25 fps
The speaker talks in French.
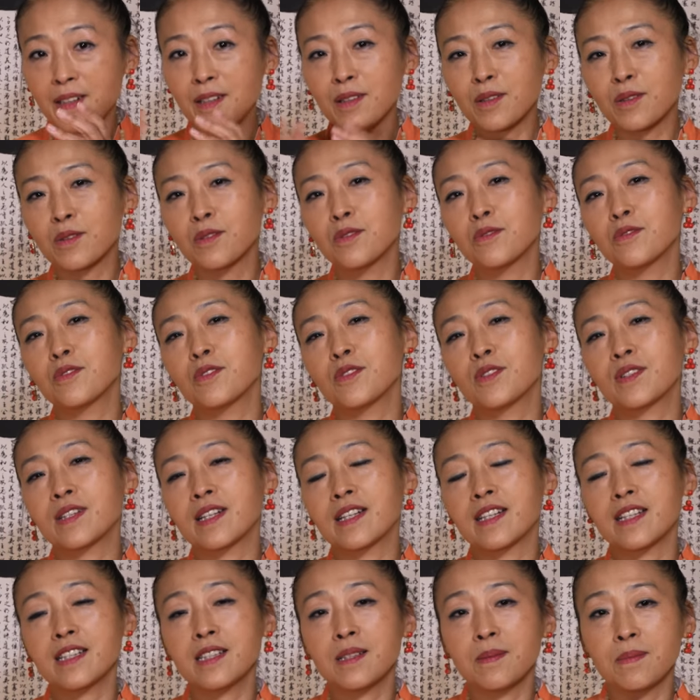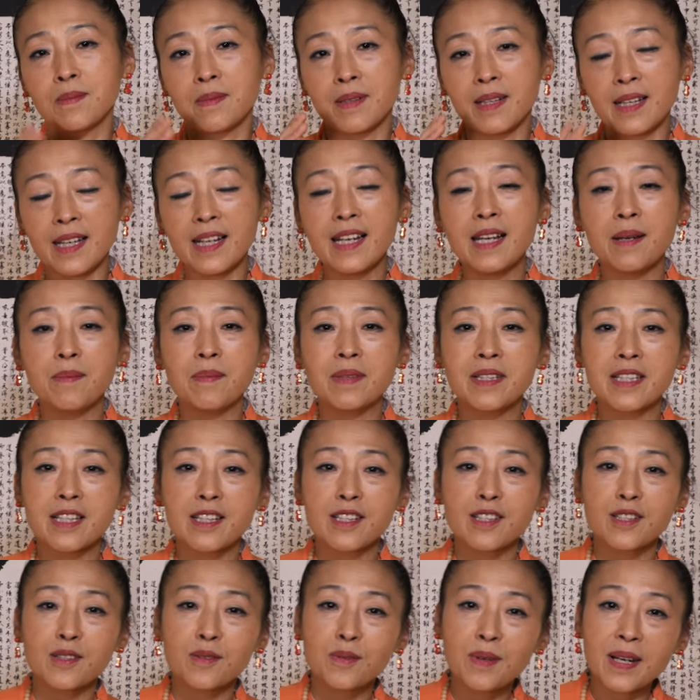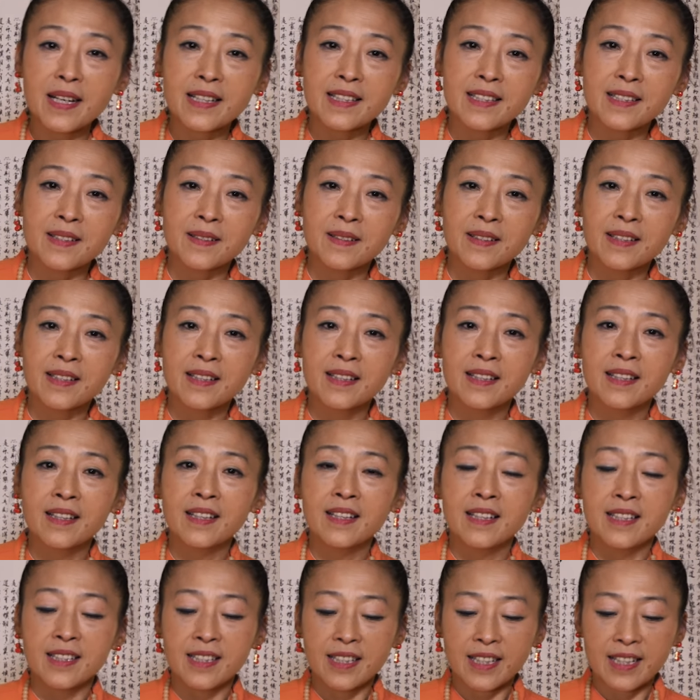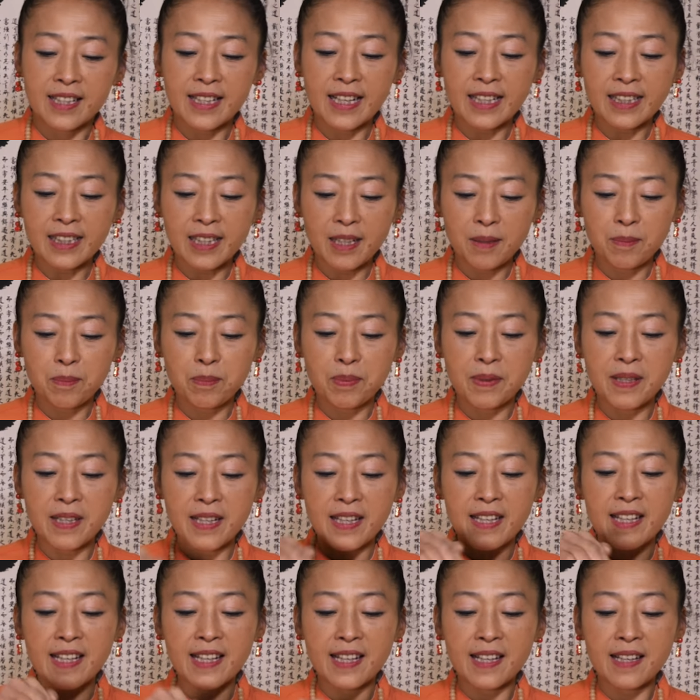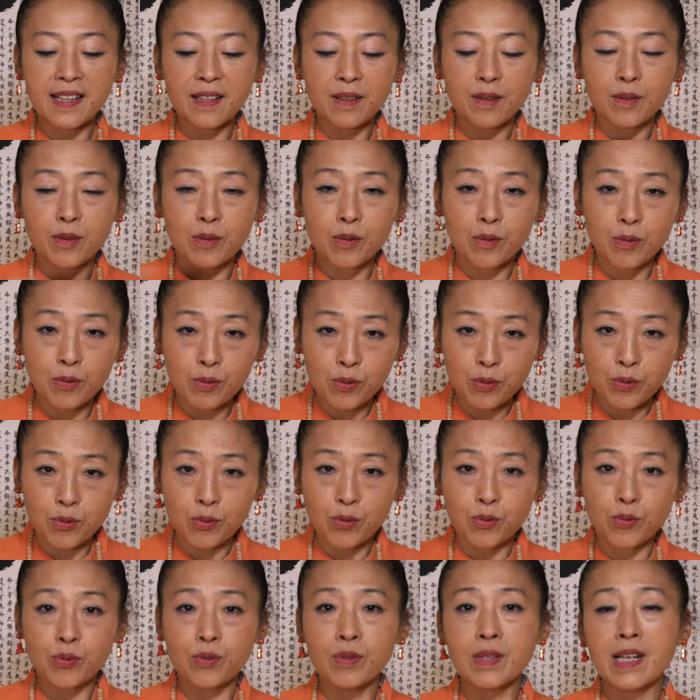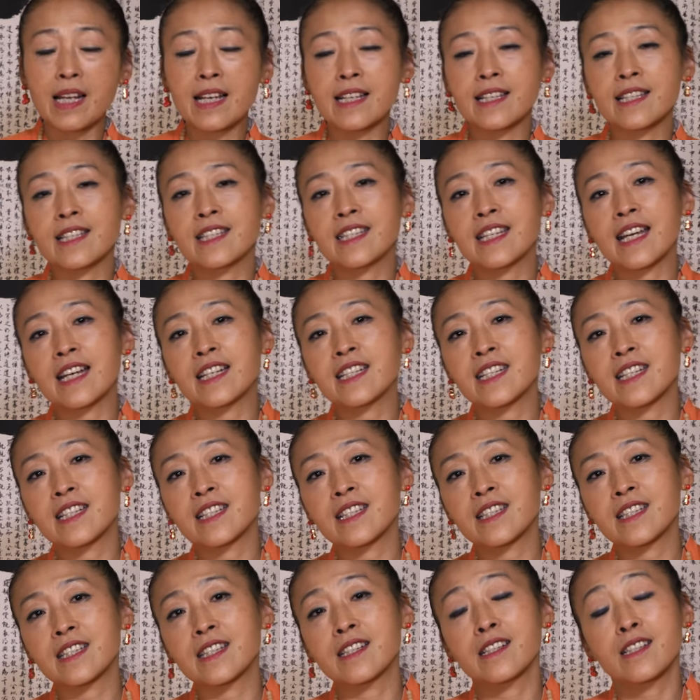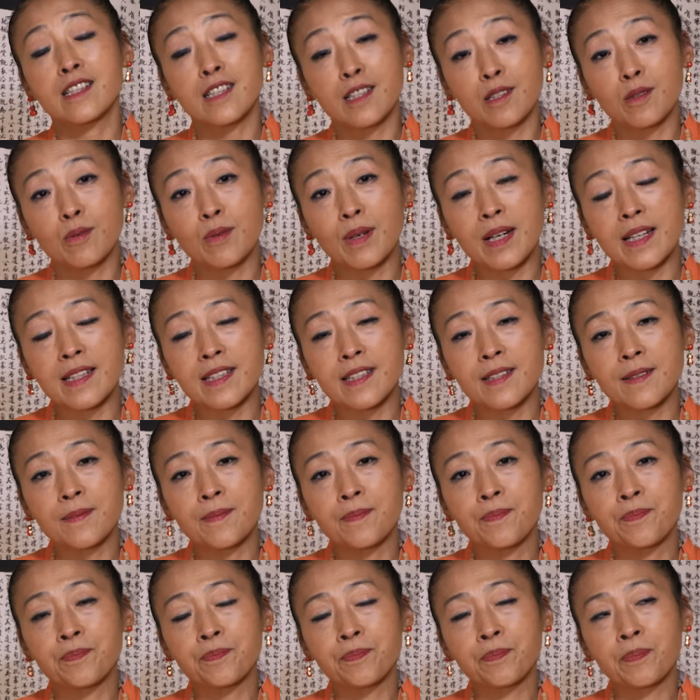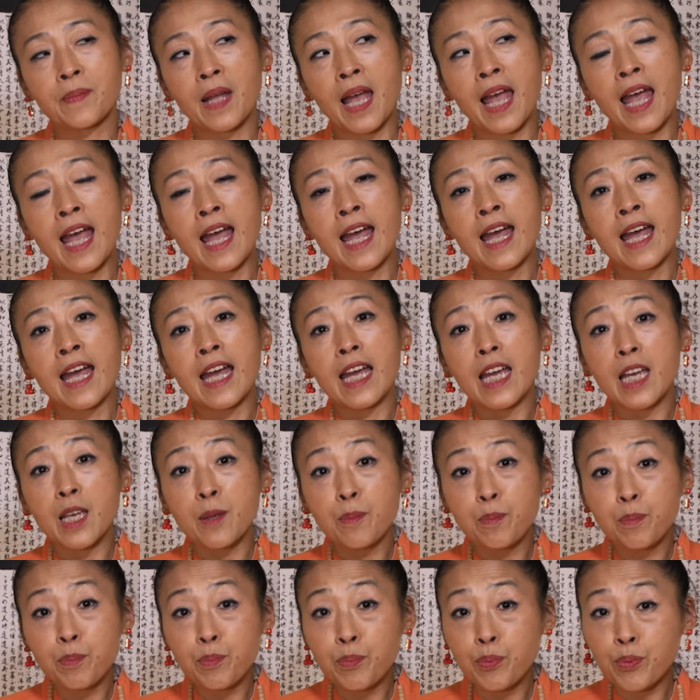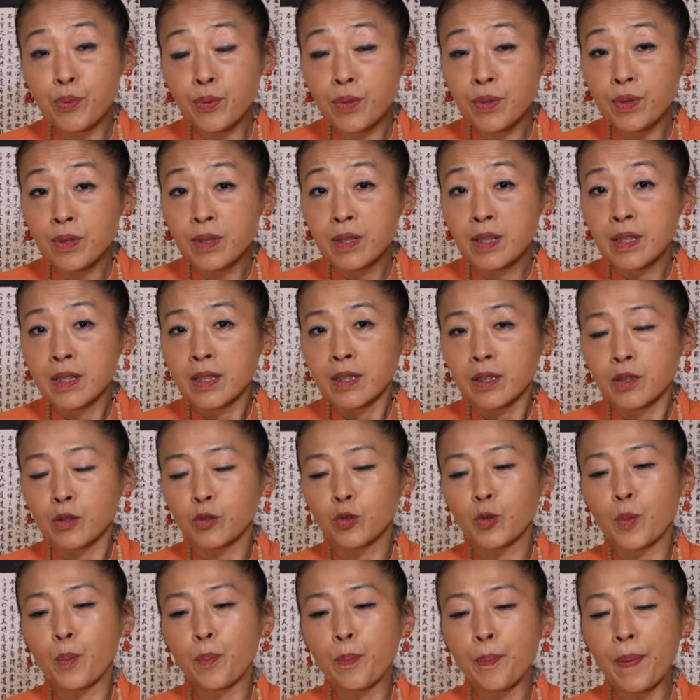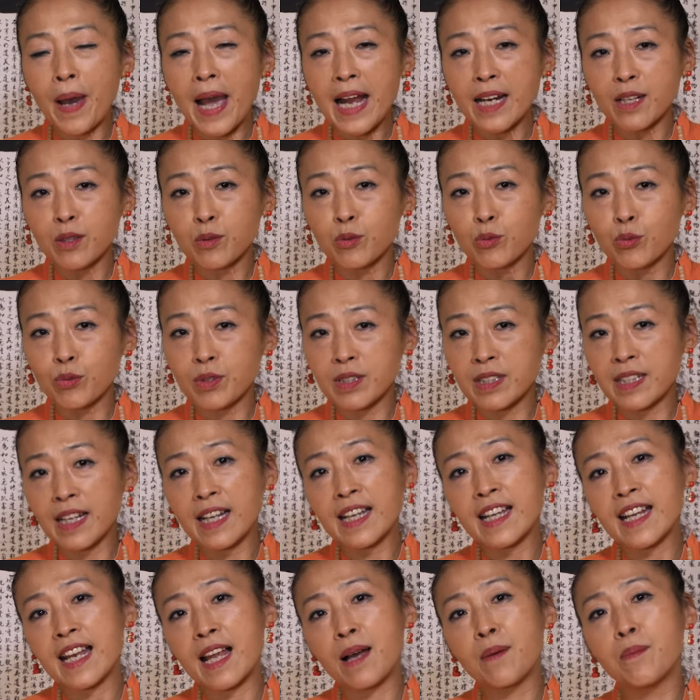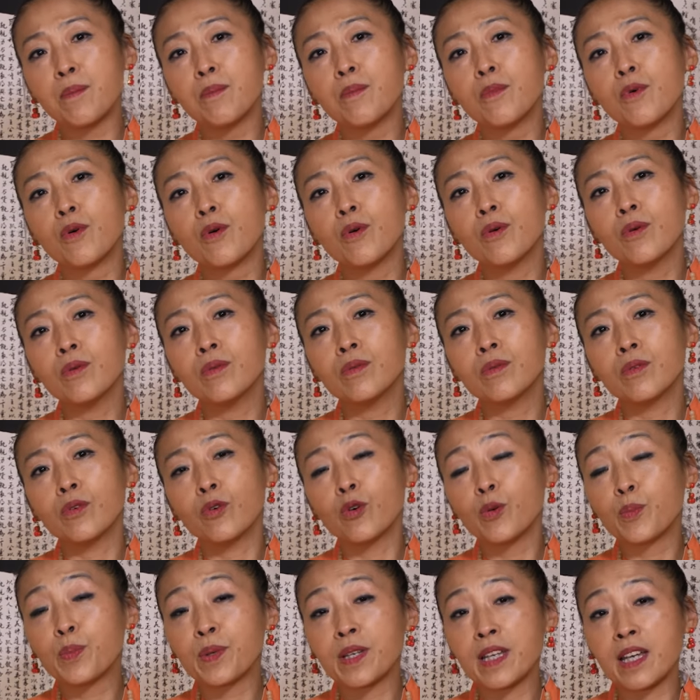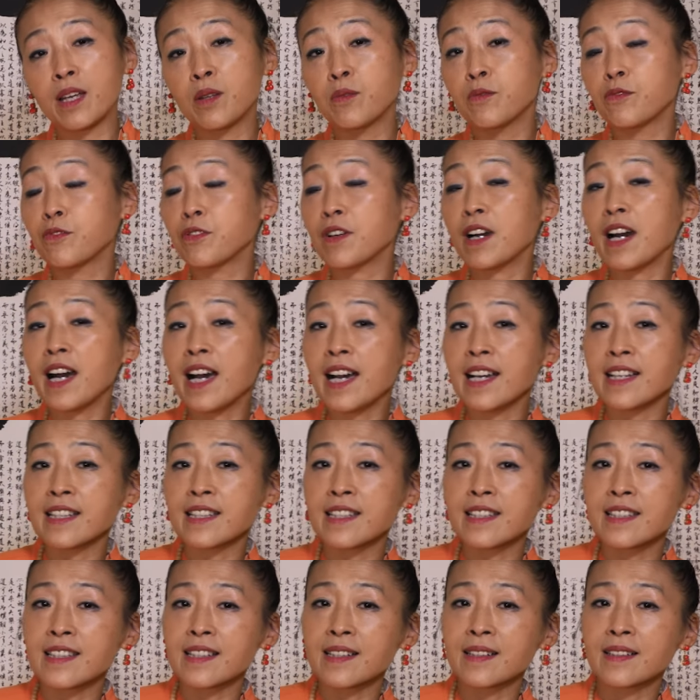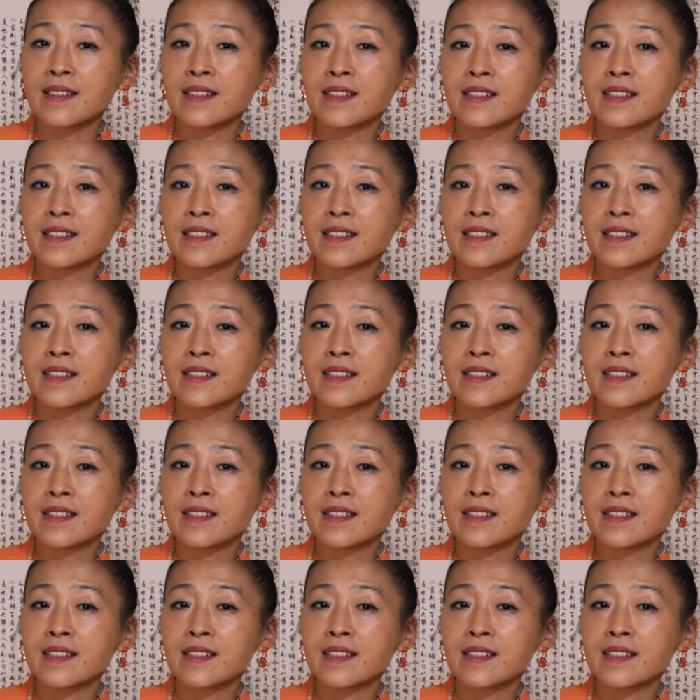le confucianisme et la médecine chinoise. Ces quatre piliers constituent la sagesse chinoise. Et puis, quand on parle de tout ça, il y a un mot ou bien une phrase